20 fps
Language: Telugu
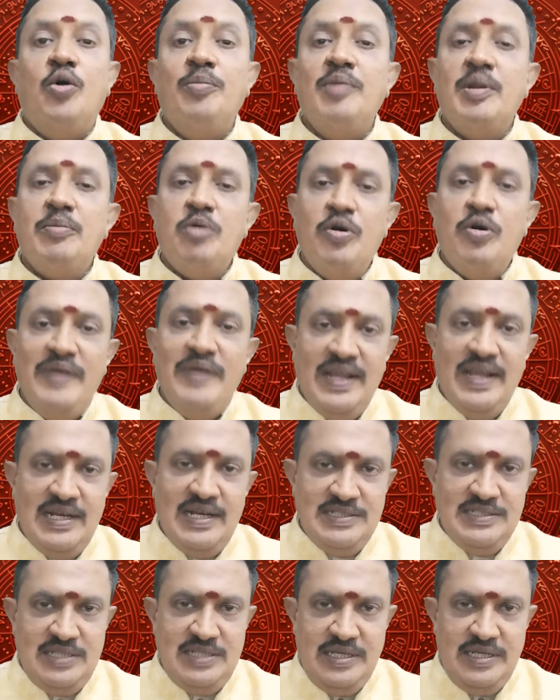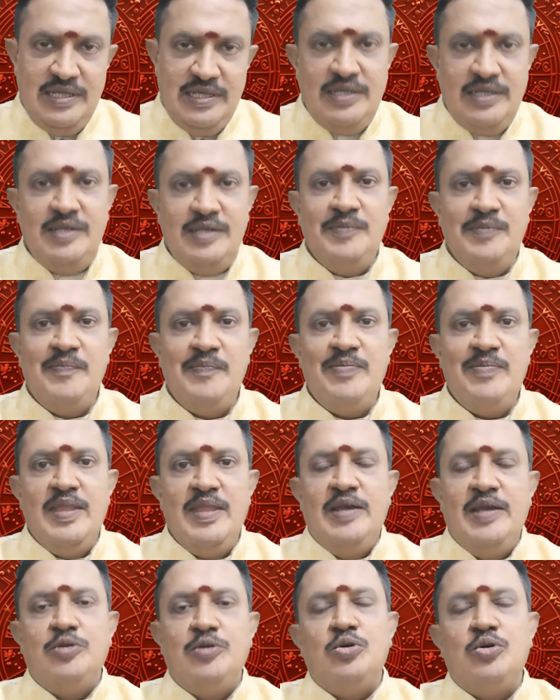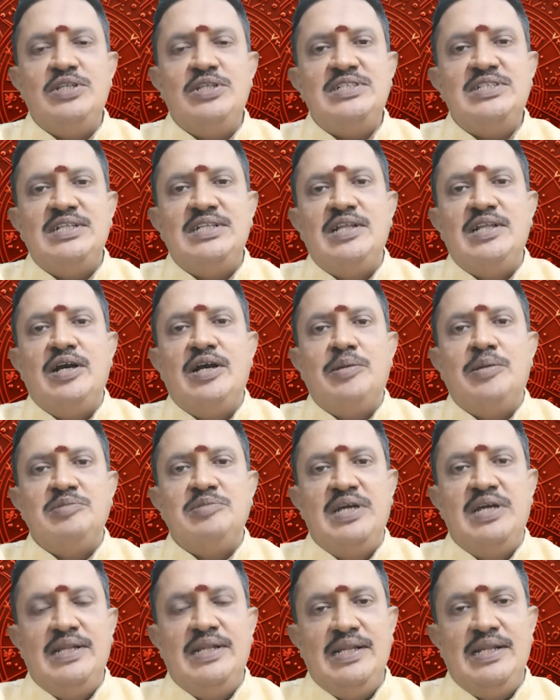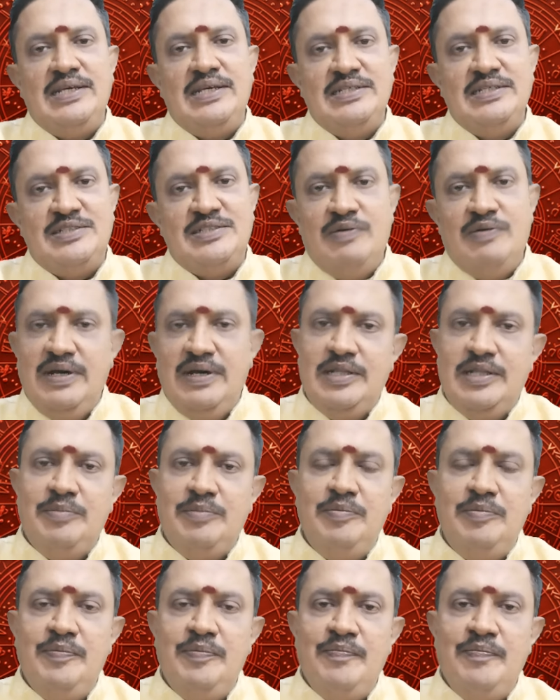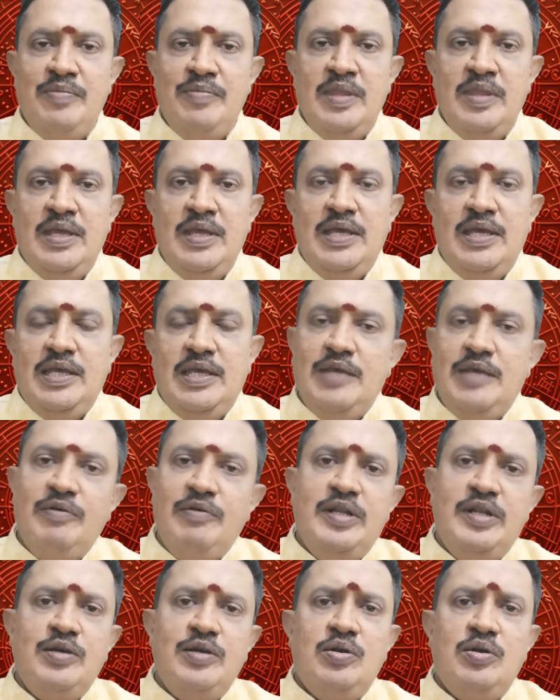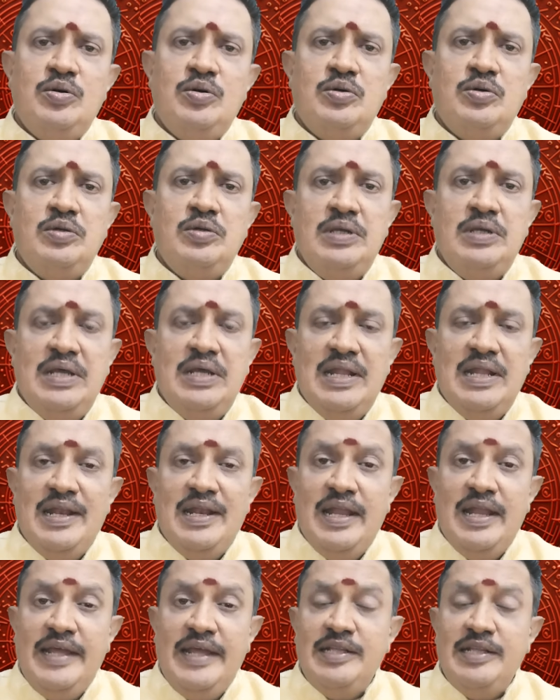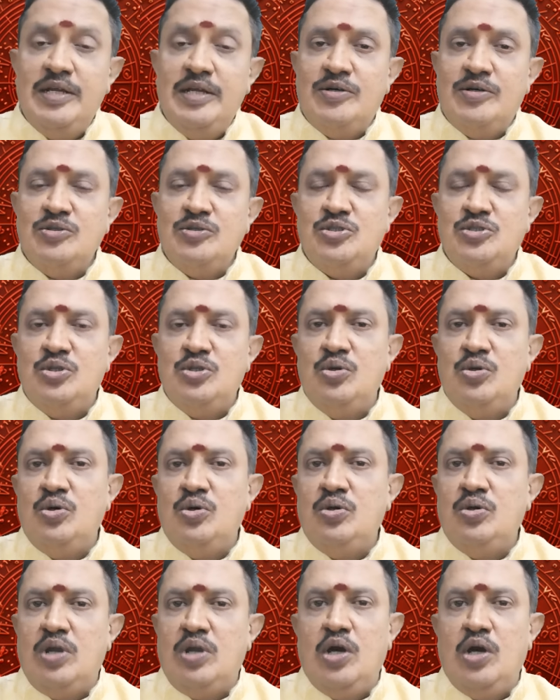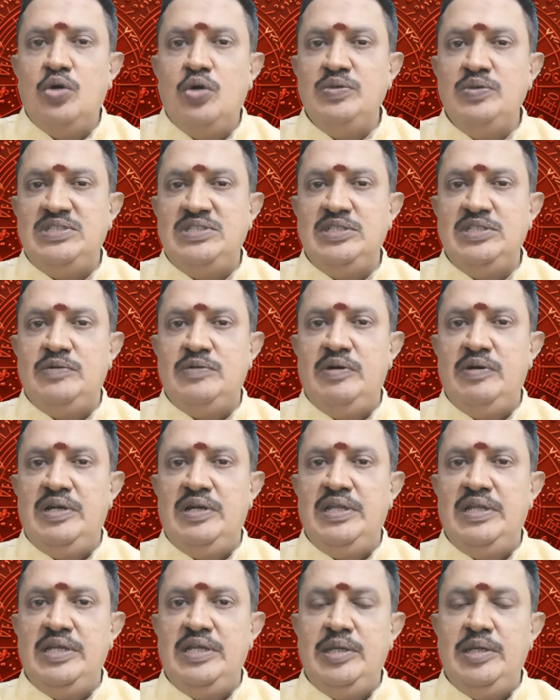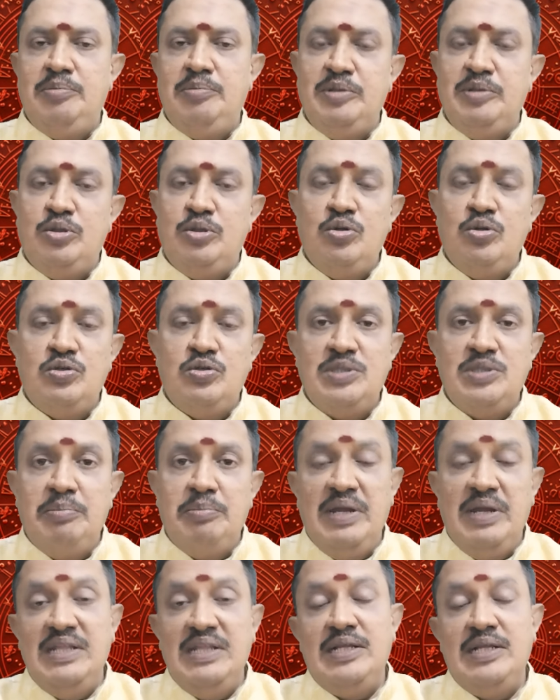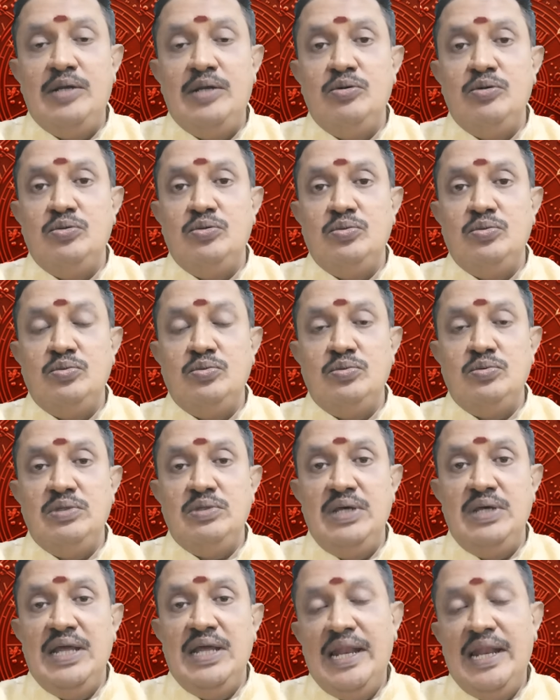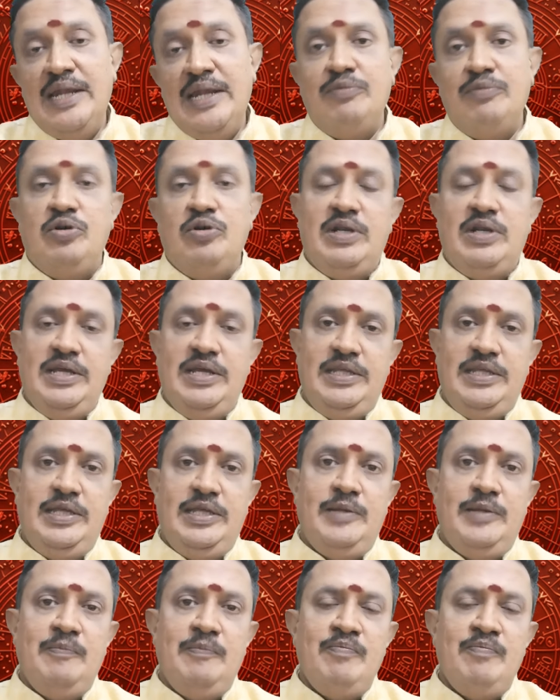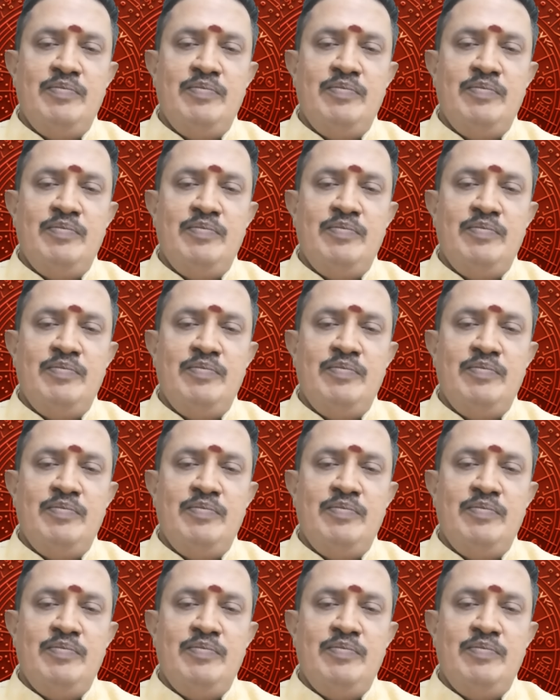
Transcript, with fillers: ఓం నమో వెంకటేశాయ జ్యోతిష రత్నాకరం ఛానల్కి స్వాగతం ఈ వీడియోలో నైన్త్ హౌస్లో రాహు ఇచ్చేటువంటి పితృదోషం ఫలితాలు ఎలాంటివి ఉంటాయి